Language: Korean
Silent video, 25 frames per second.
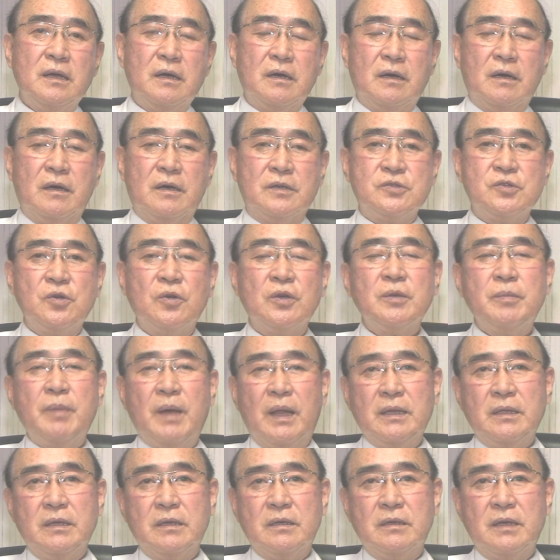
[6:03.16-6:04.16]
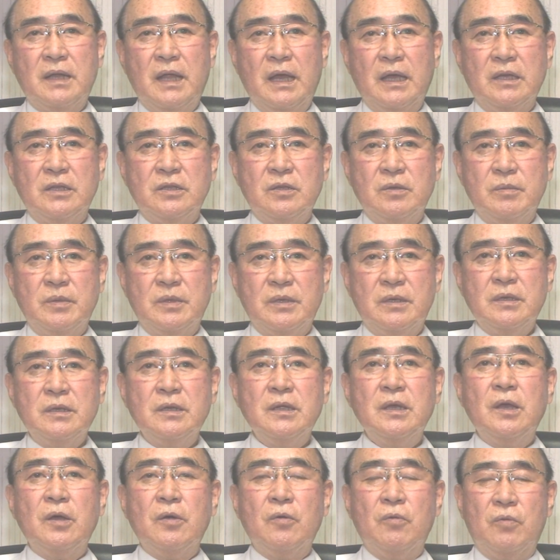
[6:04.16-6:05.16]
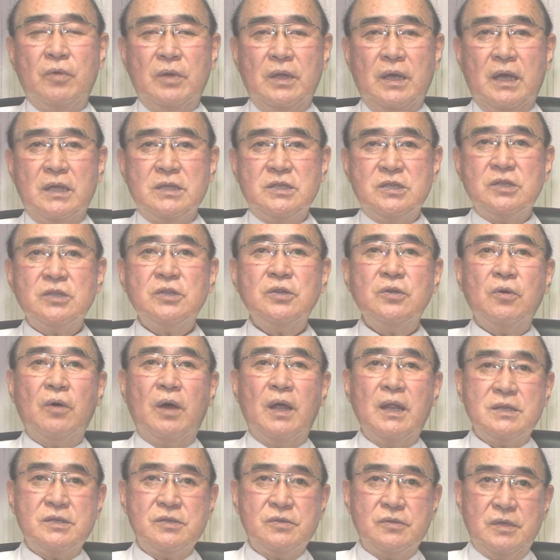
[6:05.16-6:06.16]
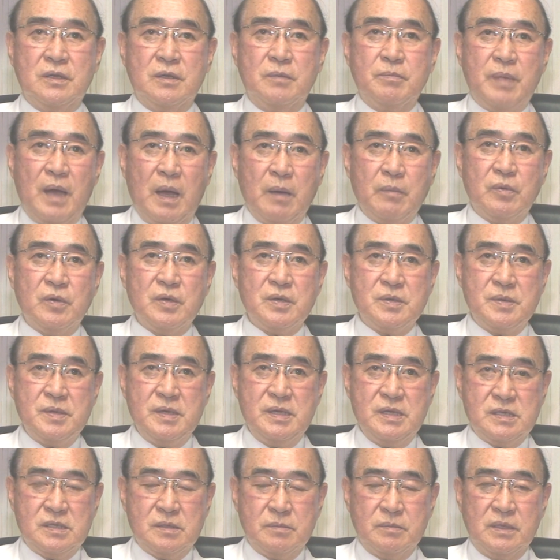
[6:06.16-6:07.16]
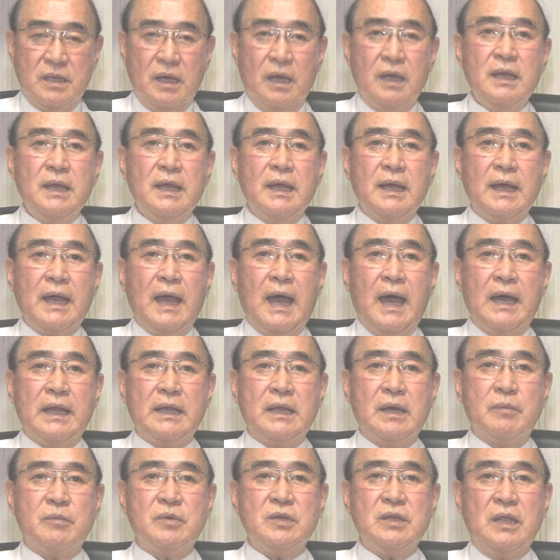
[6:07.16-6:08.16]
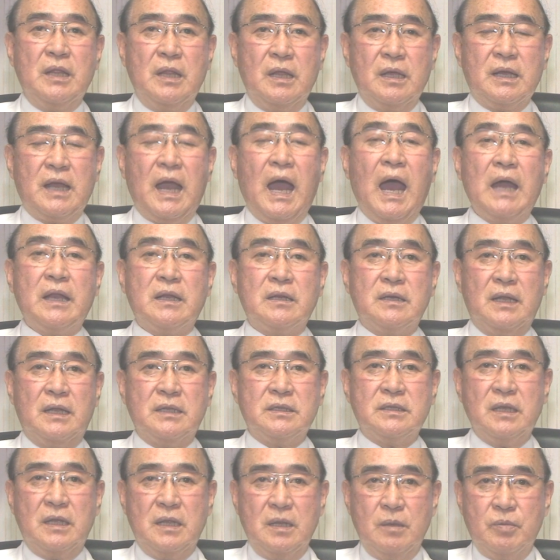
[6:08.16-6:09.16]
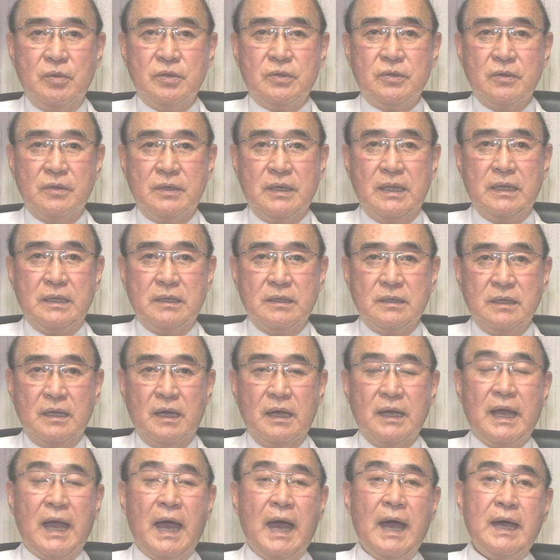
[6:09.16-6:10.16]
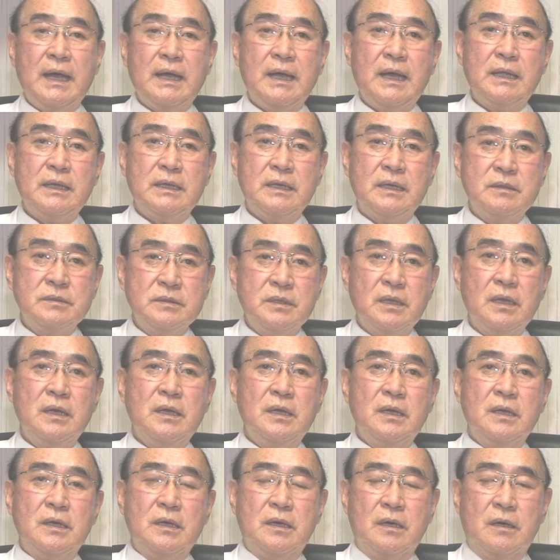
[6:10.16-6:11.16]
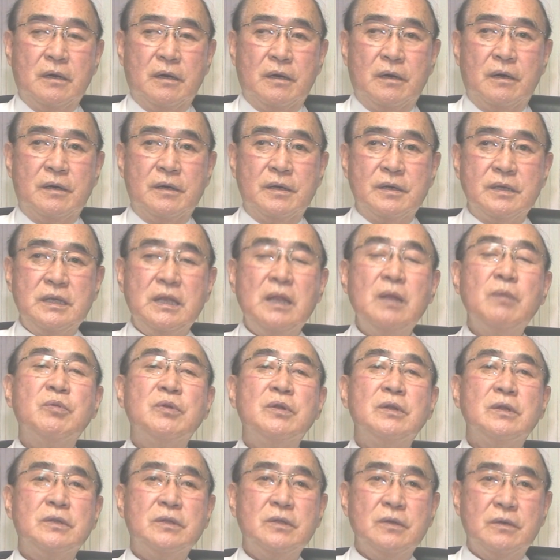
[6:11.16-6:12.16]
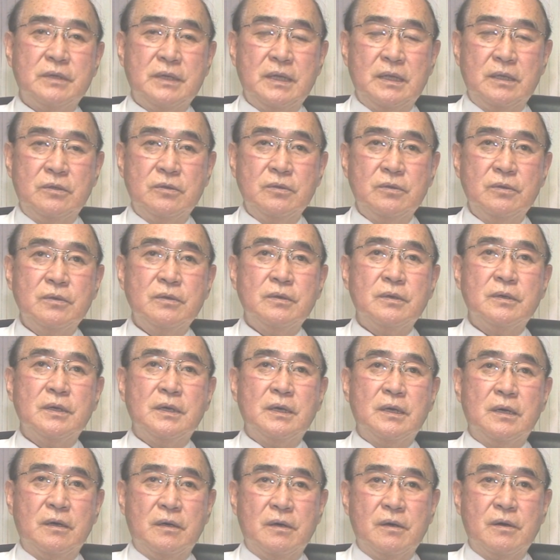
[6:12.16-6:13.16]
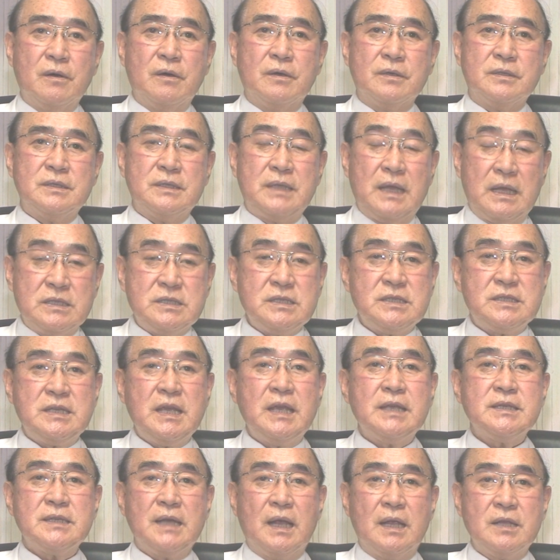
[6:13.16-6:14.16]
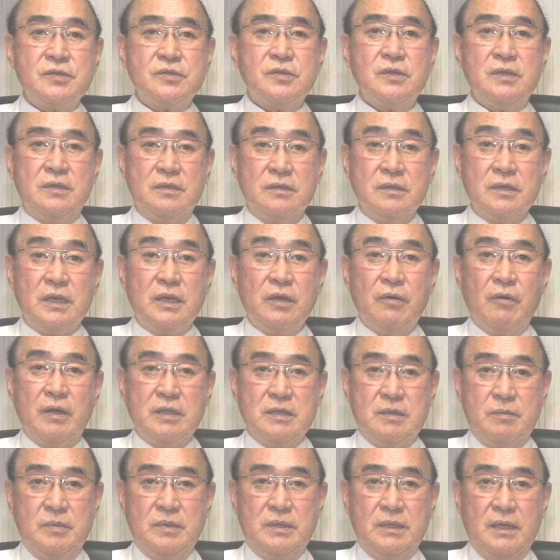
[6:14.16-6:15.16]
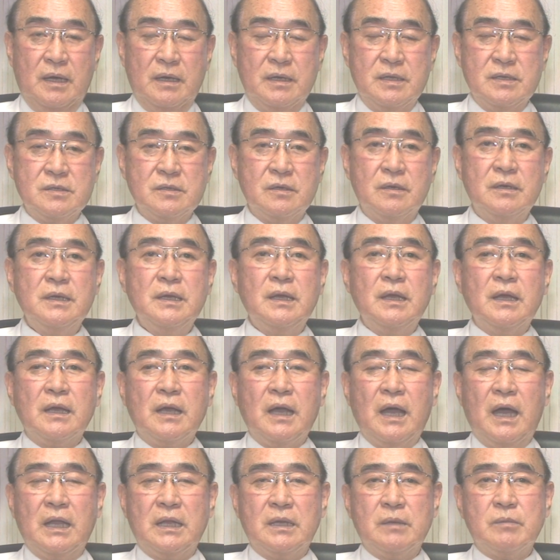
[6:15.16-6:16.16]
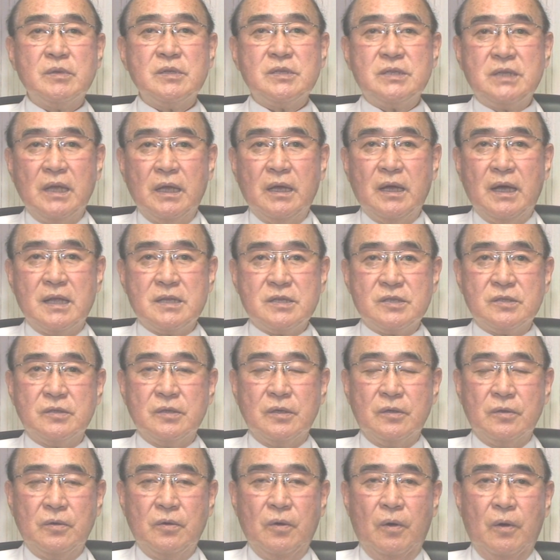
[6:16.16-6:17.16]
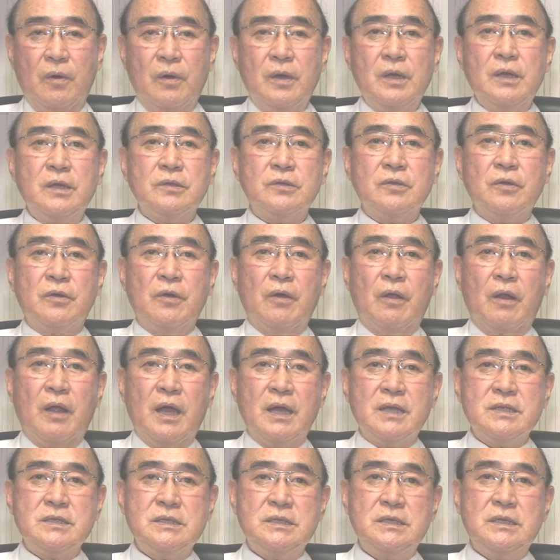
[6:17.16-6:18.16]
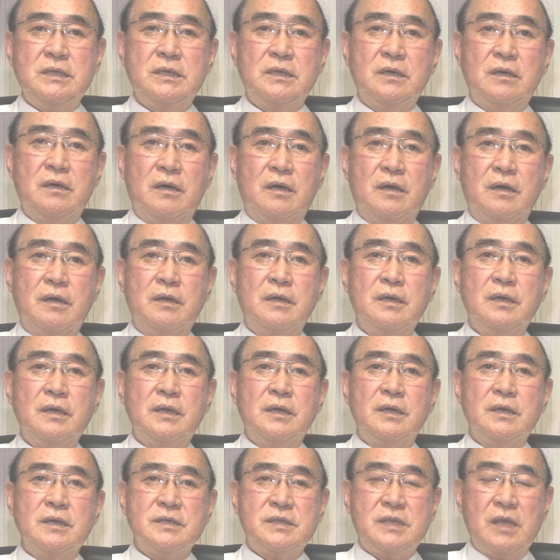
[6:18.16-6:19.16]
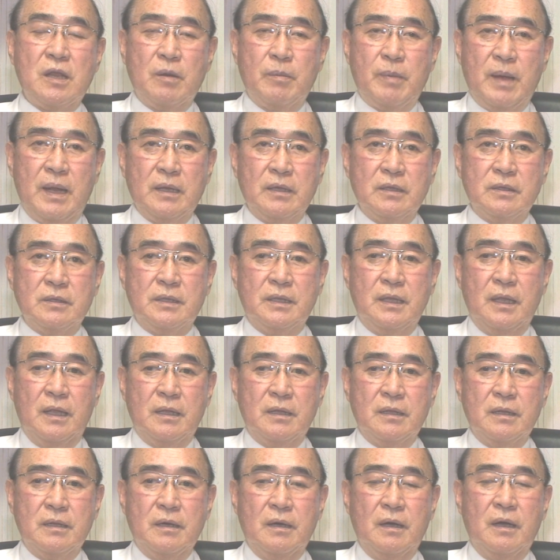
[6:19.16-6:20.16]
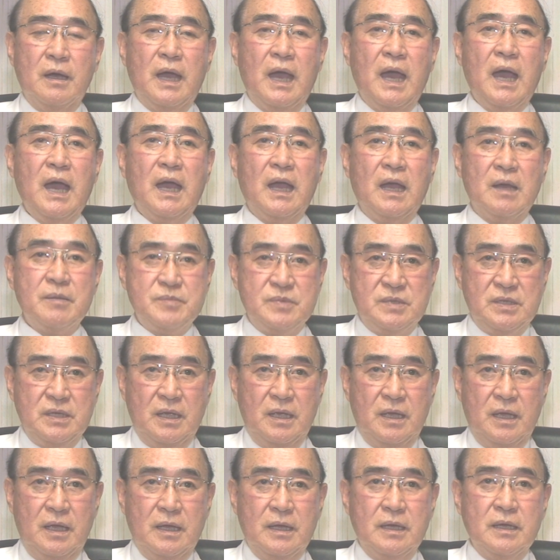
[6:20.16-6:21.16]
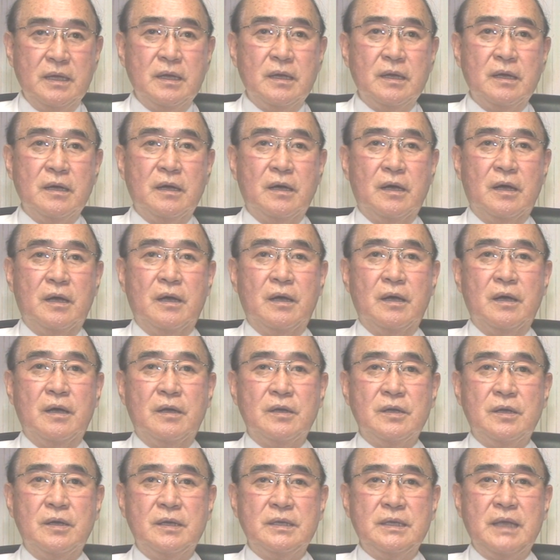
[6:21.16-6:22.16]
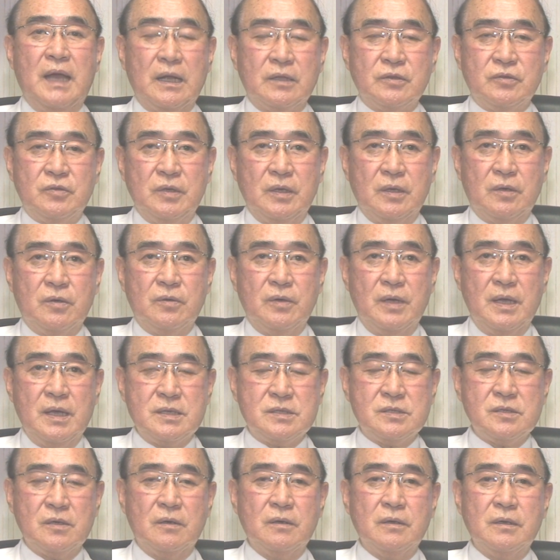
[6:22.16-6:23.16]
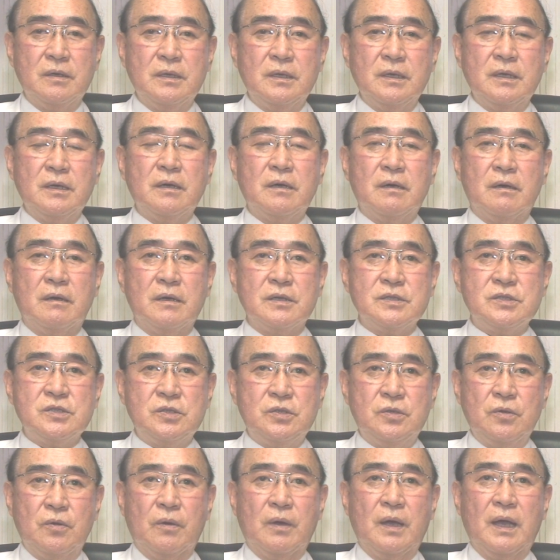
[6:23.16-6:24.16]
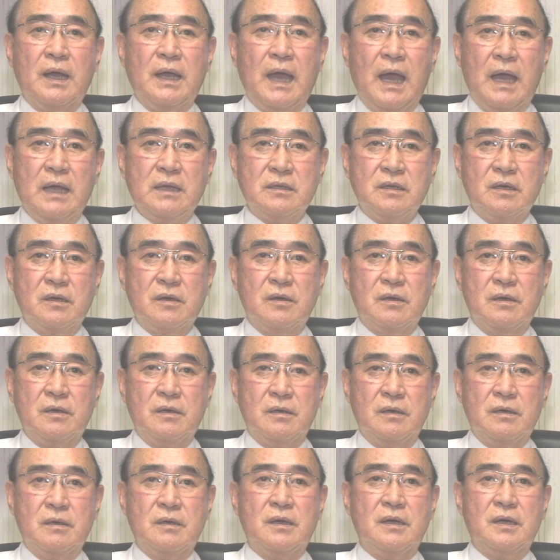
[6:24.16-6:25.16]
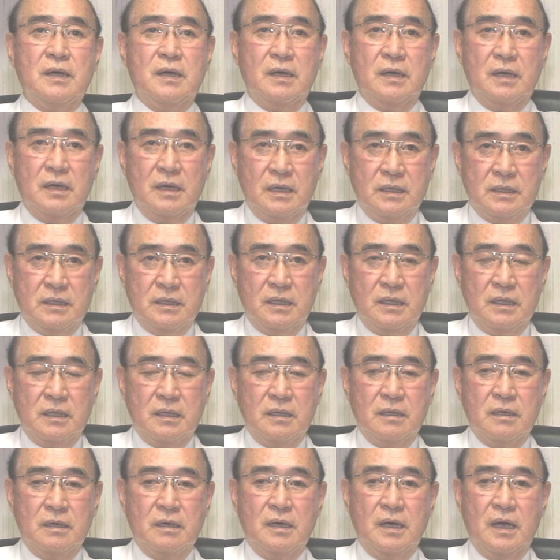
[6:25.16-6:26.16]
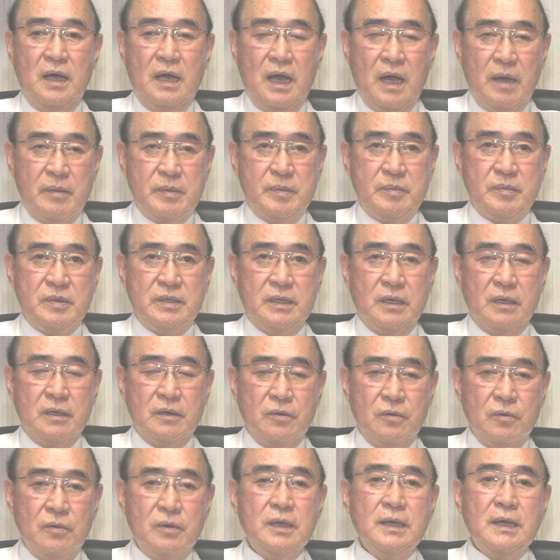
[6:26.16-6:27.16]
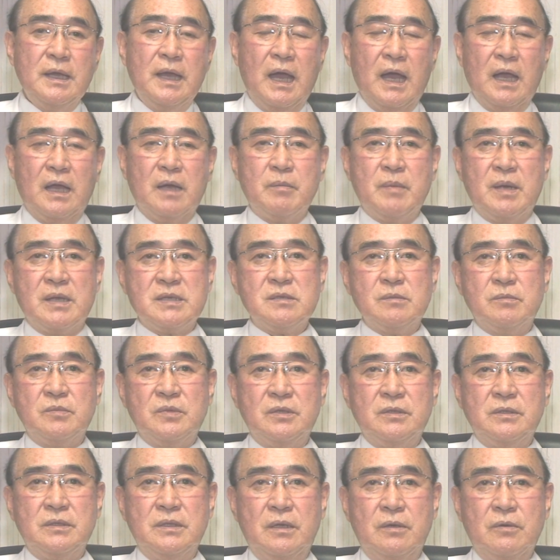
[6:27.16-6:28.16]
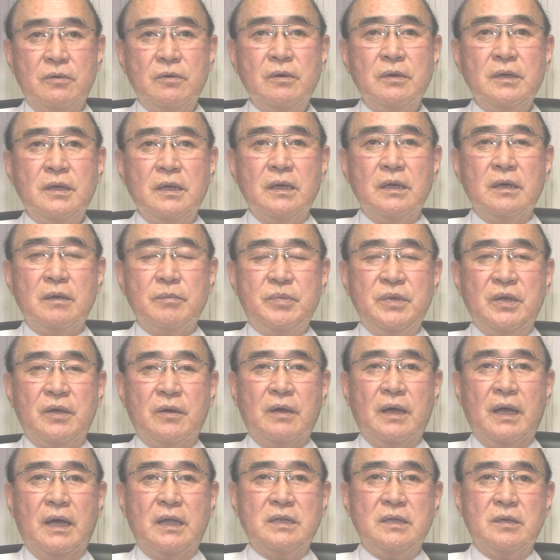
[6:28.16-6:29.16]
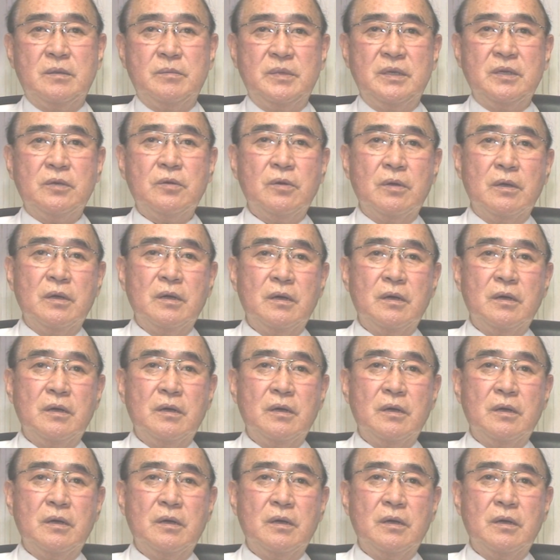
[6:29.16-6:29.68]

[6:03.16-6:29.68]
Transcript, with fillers: 어, 조기 발견을 하게 되면은 우리가 치료할 수 있는 방법이 있습니다. 간암을 간을 갖다 일부 떼어내야 가 간은 어, 일부를 떼어내도 어, 다시 재생할 수 있는 기관입니다. 그래서 간암을 제거할 수도 있고 또 여러 가지 어, 새로 발견된 어, 항암제 어, 약도 있고 해서 어, 치료가 가능한 암입니다. 그리고 아까 말씀드린 대로 비형 간염이